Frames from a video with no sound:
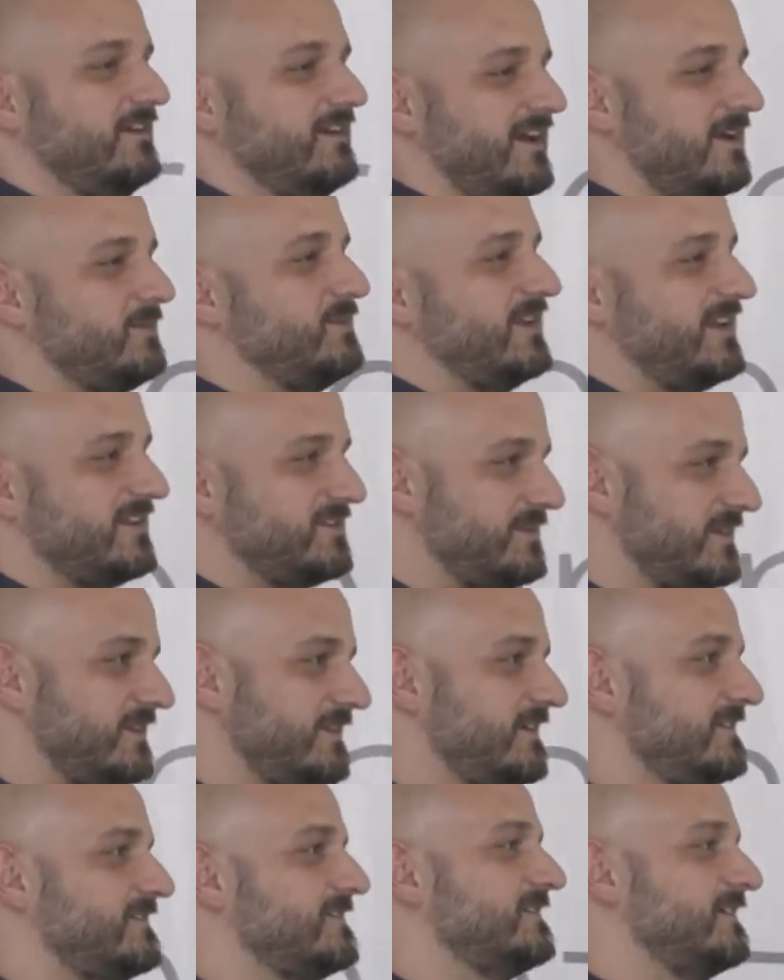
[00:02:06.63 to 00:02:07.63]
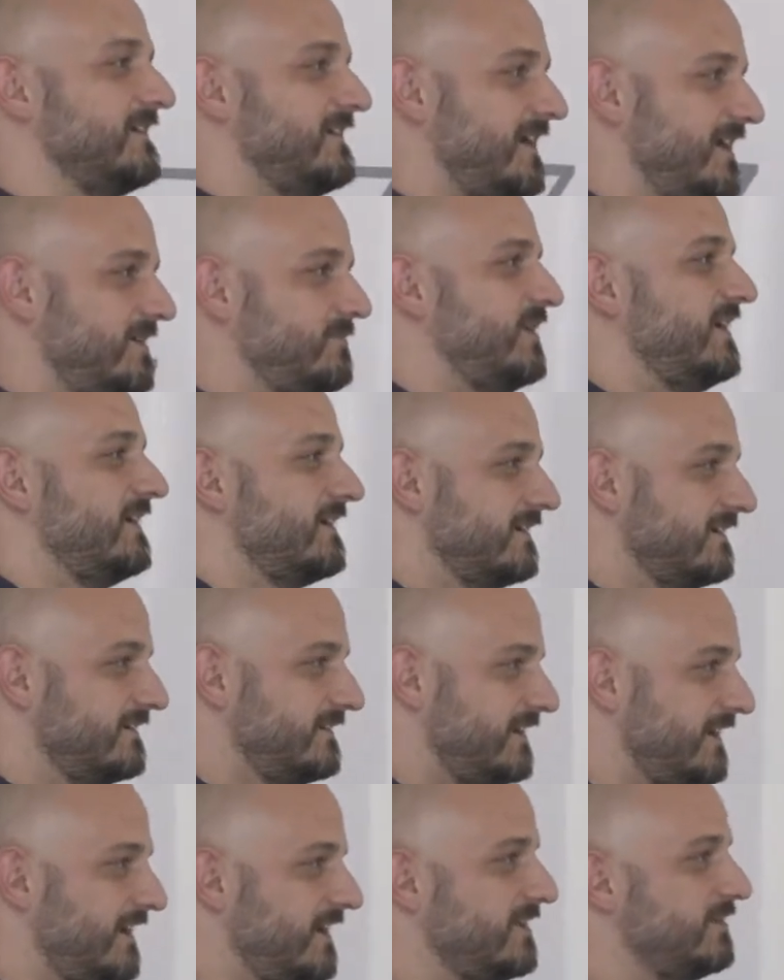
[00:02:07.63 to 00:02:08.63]
habe mir deswegen den ganzen Kram
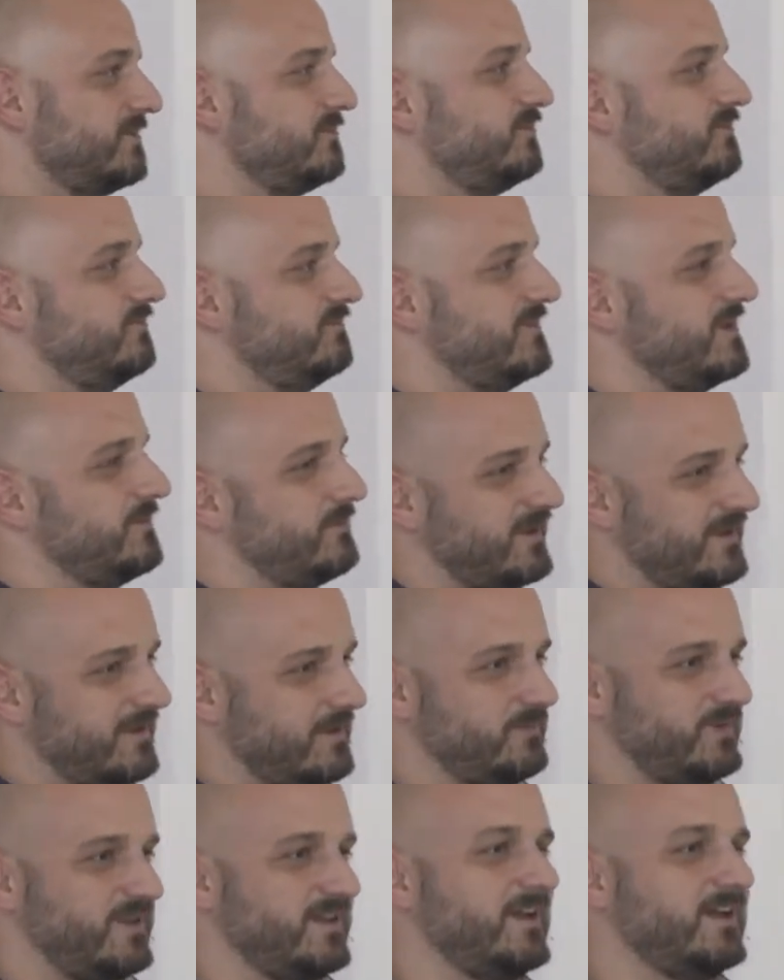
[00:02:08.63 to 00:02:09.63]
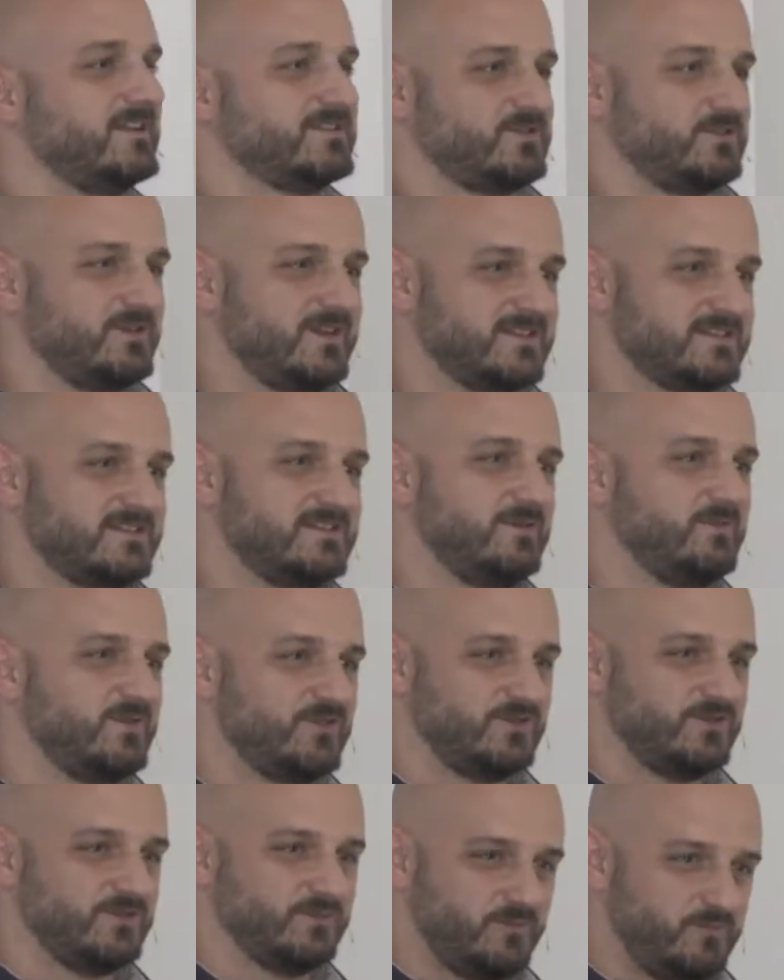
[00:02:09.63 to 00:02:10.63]
angetan, mir PHP anzulesen, habe mir
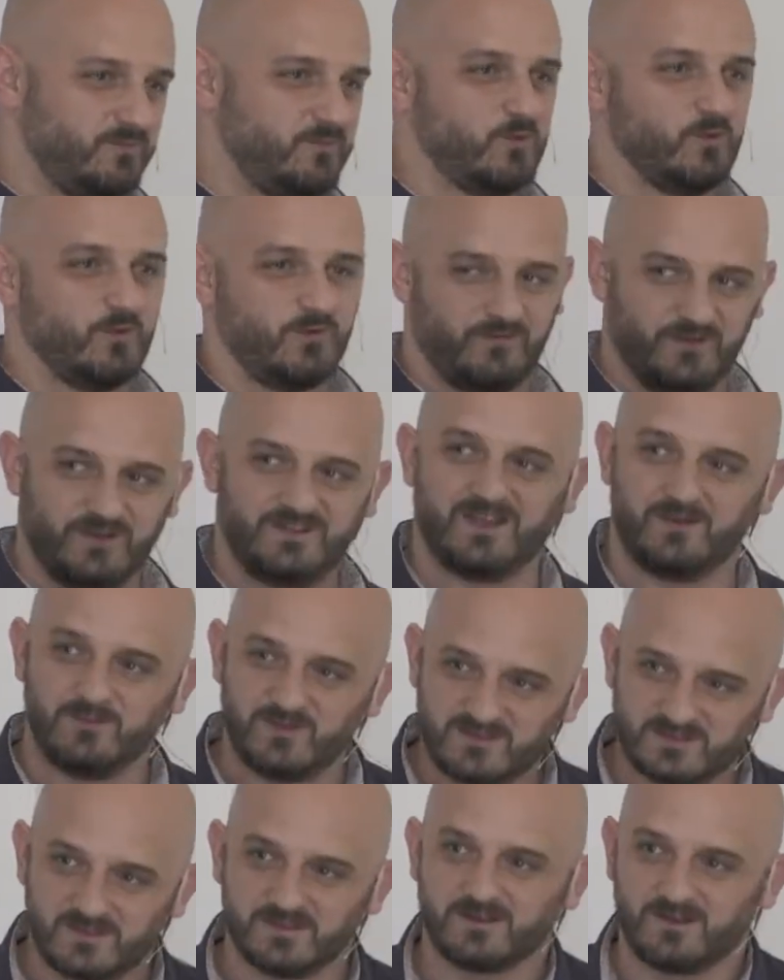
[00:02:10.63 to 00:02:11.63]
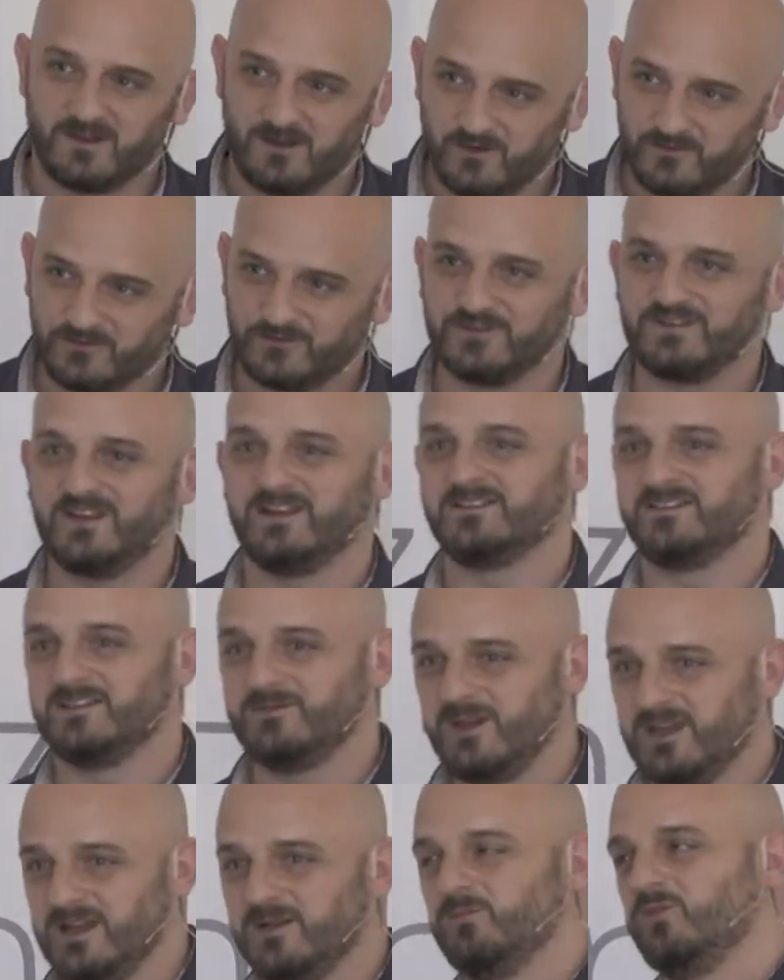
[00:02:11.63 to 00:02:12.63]
so Buch für Dummies gekauft und
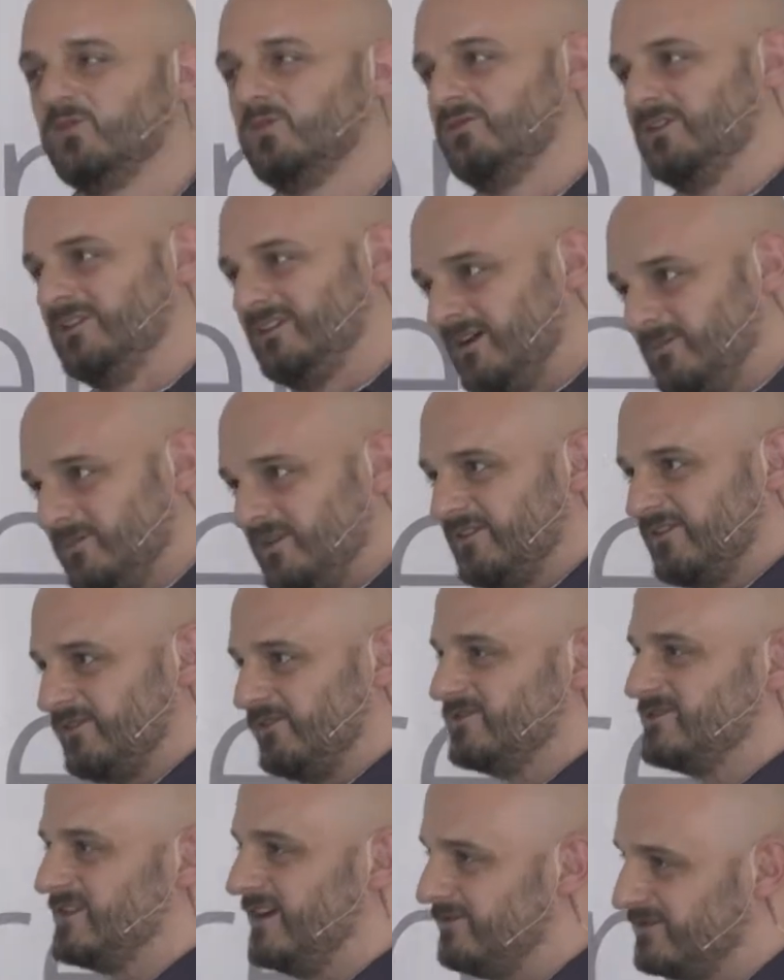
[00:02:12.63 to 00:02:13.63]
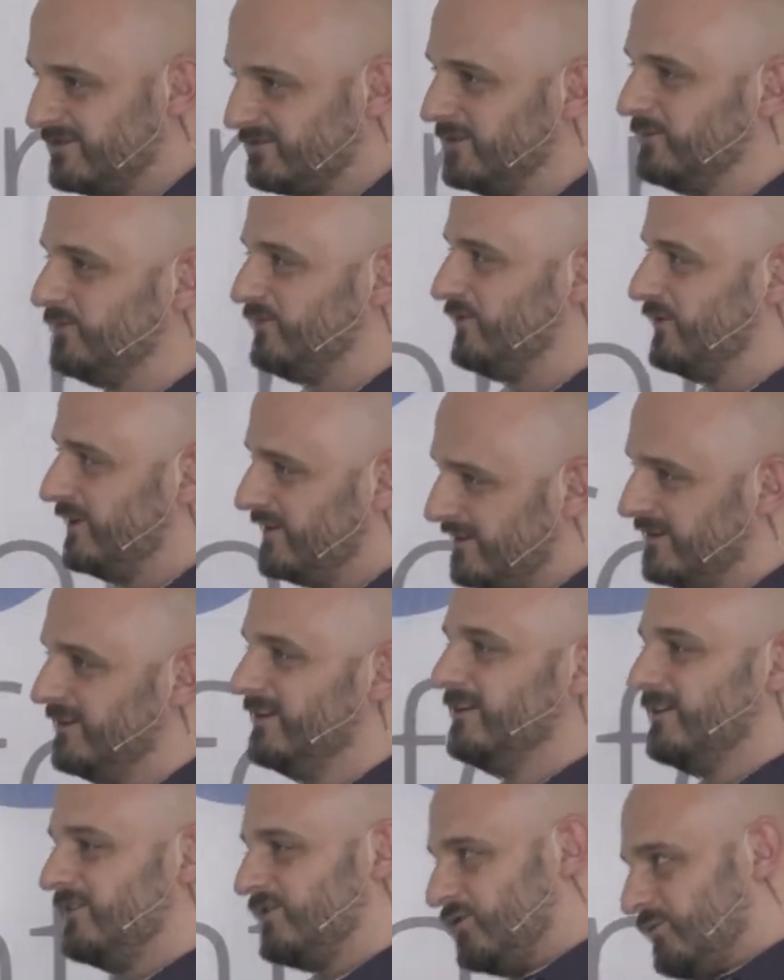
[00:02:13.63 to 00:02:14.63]
HTML, Buch für Dummies und JavaScript für
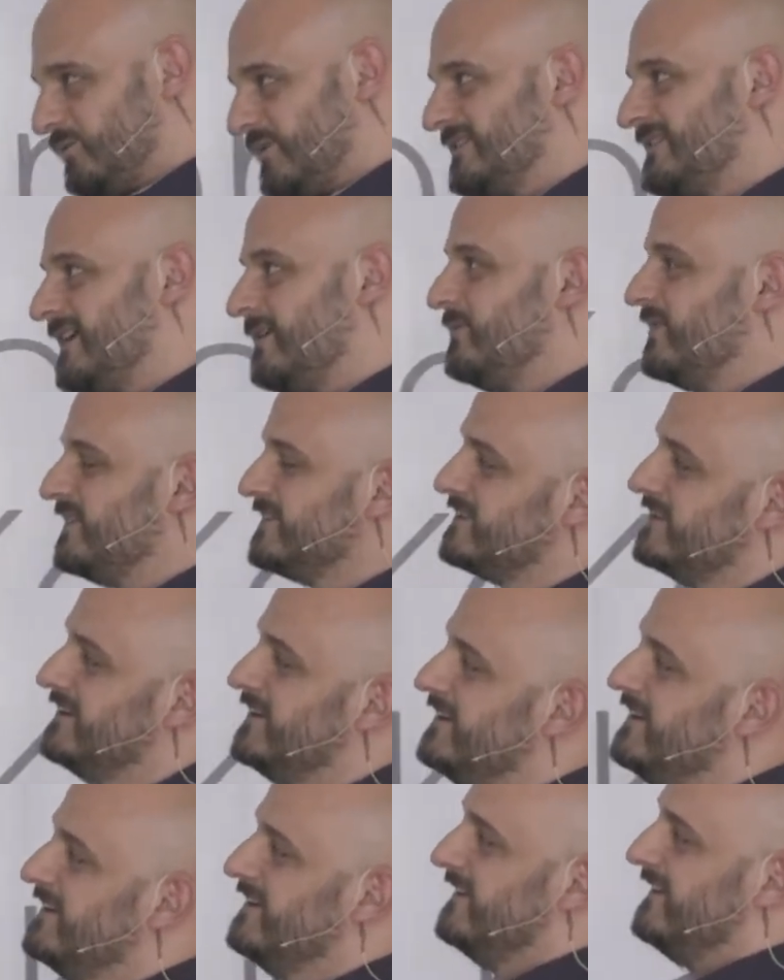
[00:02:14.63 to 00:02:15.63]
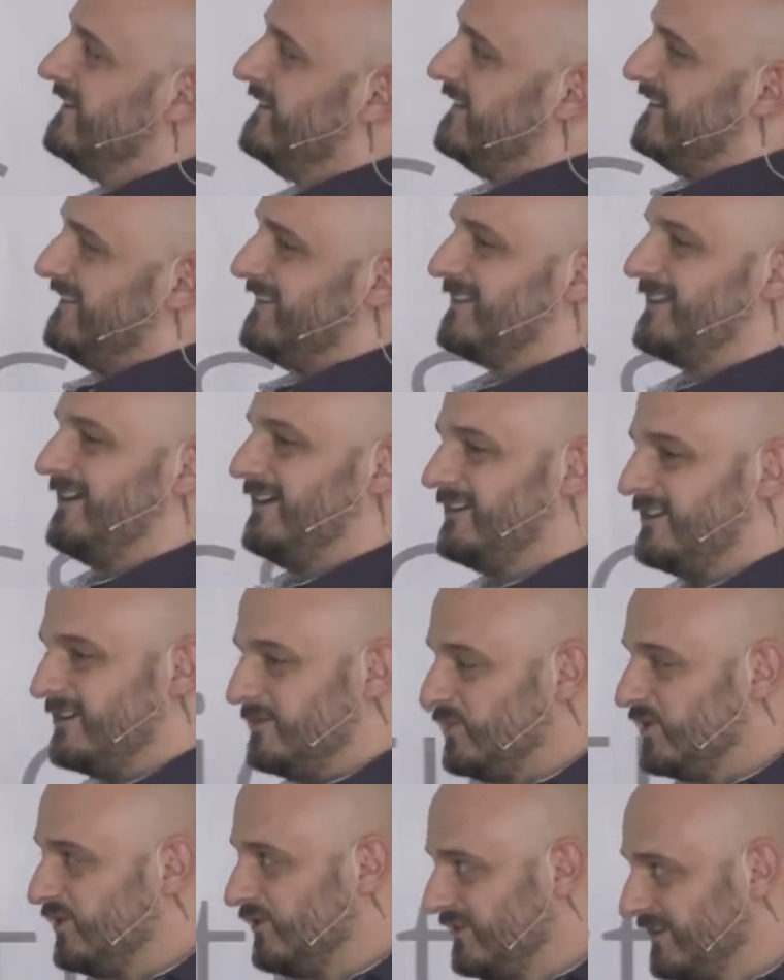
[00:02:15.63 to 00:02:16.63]
Super Dummies, kann ich
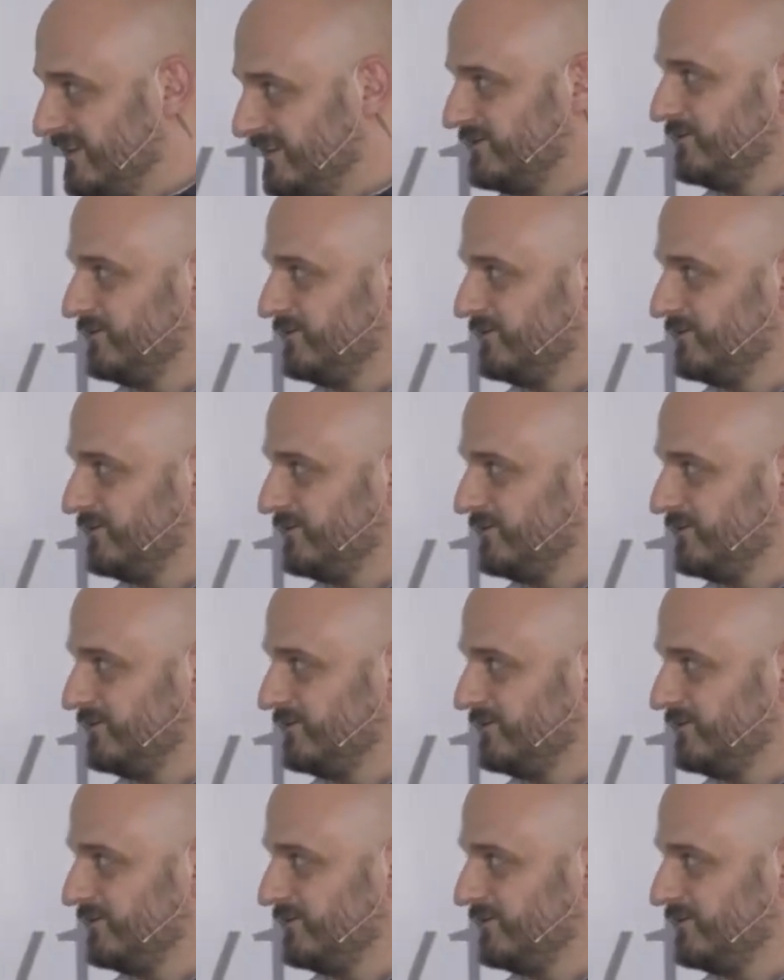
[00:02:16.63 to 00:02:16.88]
immer noch nicht